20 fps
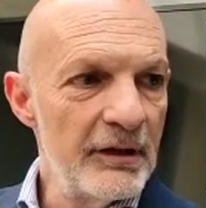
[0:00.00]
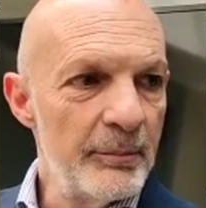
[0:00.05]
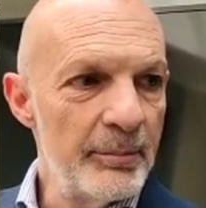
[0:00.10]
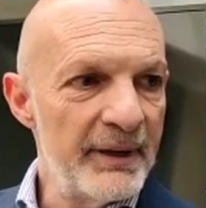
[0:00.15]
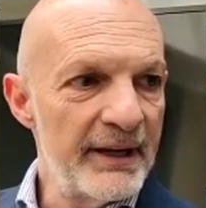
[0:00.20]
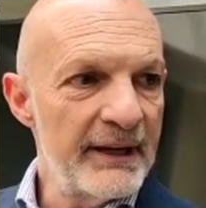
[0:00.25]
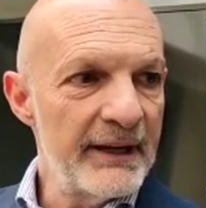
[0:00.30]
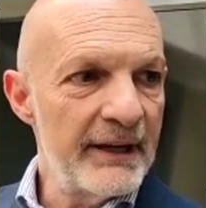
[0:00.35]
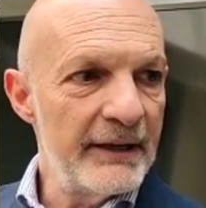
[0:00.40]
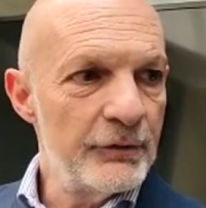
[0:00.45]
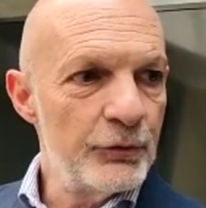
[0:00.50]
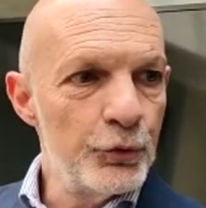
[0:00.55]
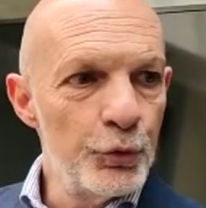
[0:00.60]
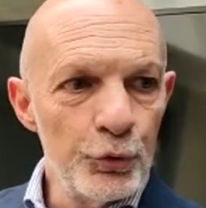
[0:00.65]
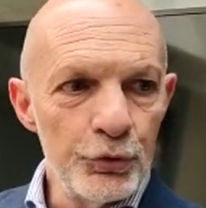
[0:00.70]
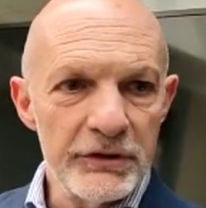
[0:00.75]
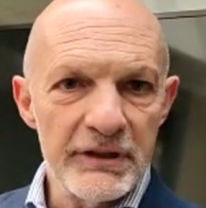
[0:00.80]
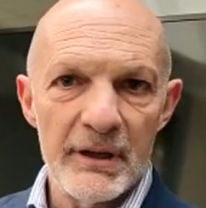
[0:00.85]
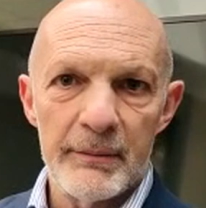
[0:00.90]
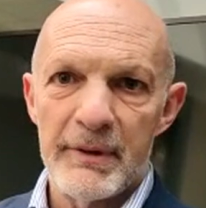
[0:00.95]
perché
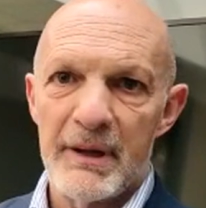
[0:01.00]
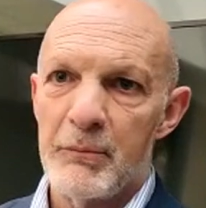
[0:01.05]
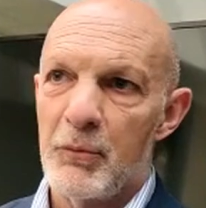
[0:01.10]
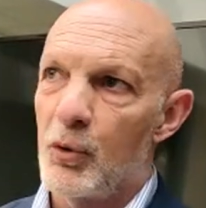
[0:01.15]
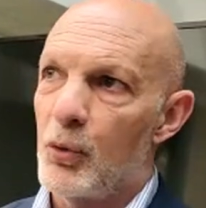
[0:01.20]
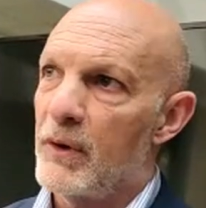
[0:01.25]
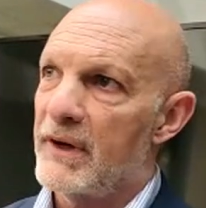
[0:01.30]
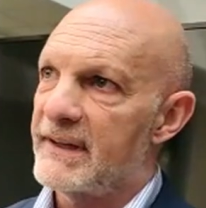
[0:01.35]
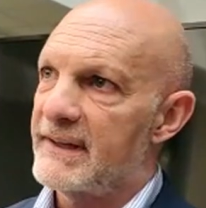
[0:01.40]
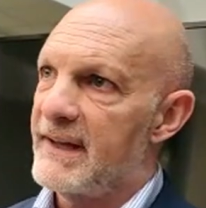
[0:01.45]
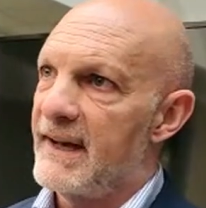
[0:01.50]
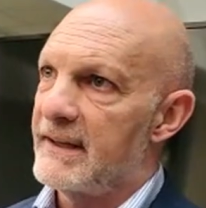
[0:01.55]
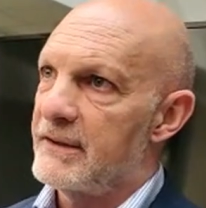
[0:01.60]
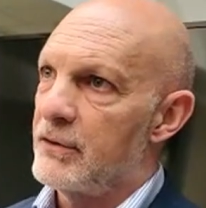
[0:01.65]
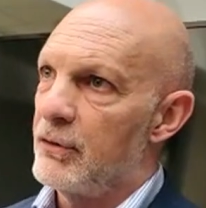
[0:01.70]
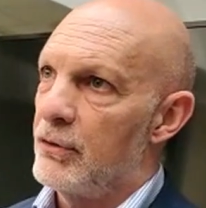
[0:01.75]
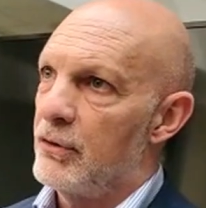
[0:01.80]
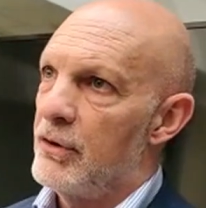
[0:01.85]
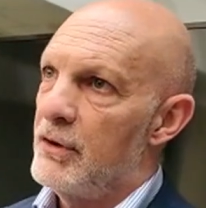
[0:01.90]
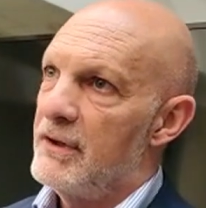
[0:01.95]
tutti abbiamo
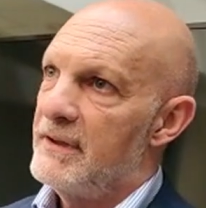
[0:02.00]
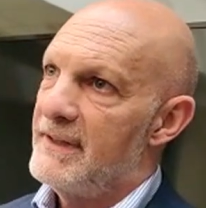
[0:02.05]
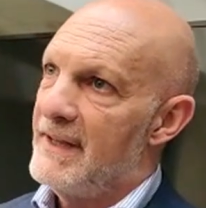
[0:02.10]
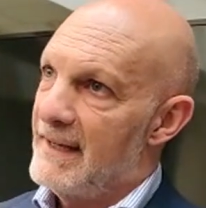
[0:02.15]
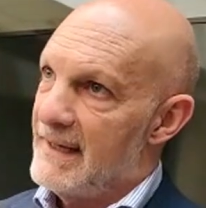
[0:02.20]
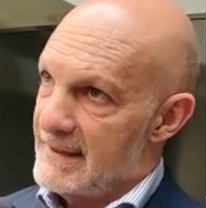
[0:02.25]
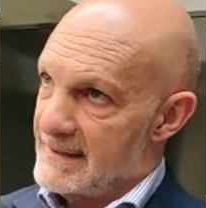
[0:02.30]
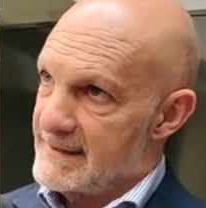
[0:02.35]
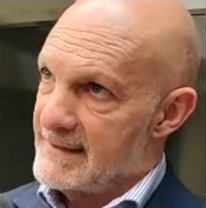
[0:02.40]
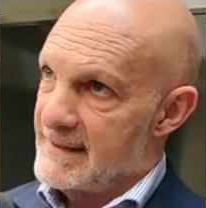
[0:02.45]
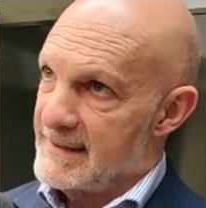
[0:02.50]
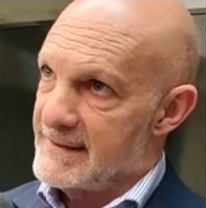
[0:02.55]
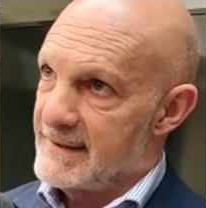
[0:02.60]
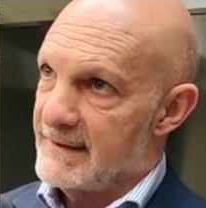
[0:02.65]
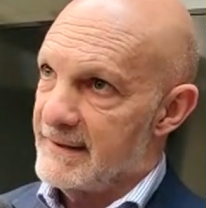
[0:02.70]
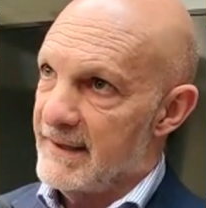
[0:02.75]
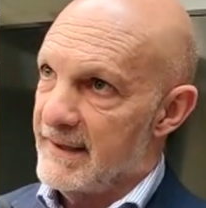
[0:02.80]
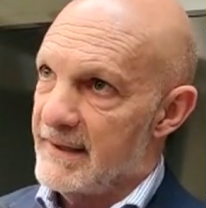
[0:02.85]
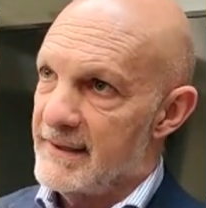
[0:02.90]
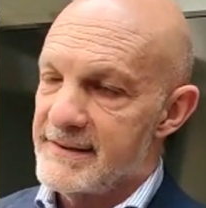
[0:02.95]
guardato nella stessa
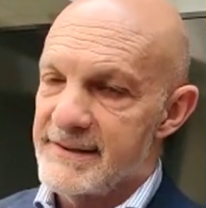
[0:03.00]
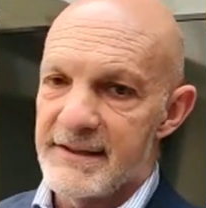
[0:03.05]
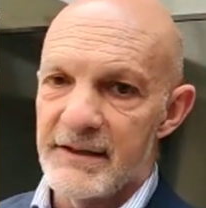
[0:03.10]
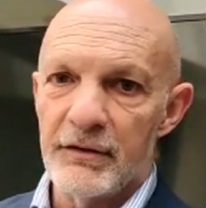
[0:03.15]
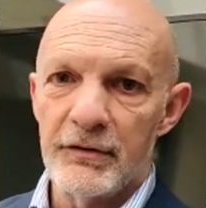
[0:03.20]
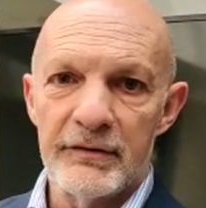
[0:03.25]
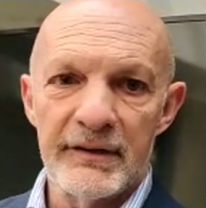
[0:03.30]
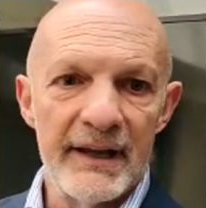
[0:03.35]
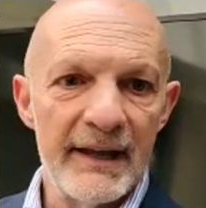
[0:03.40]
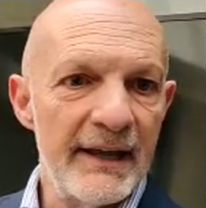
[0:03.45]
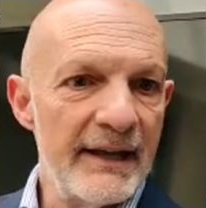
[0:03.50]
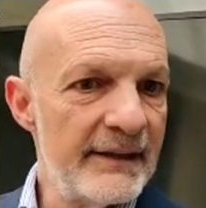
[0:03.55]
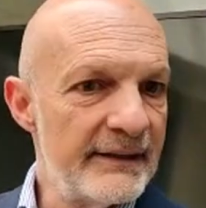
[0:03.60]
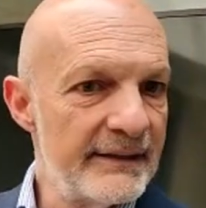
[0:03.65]
direzione e il